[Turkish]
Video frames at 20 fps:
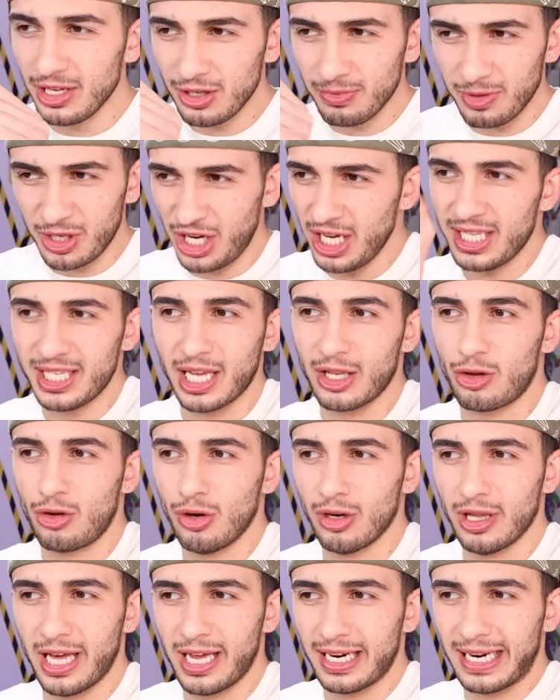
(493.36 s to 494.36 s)
bir, bir şey
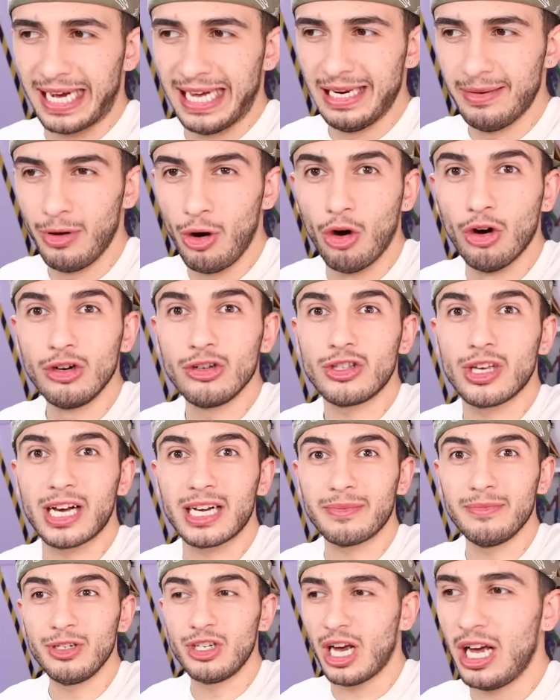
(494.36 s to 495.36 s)
satıyorlar galiba. Onu
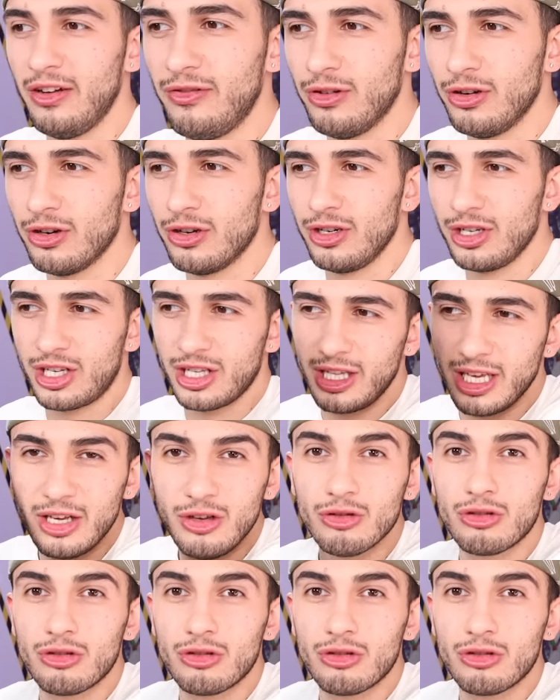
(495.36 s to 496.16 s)
takmış iPhone 12 diye